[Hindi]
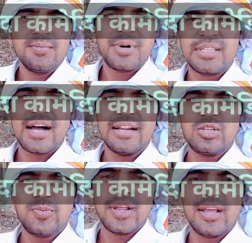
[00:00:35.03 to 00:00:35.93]
बताने
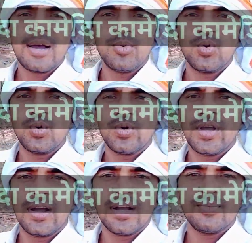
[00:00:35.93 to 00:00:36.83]
से पहले आप लोगों को
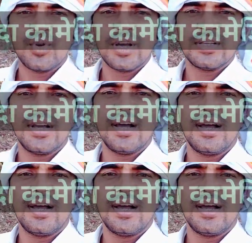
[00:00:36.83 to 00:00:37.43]
यहाँ का हम थोड़ा सा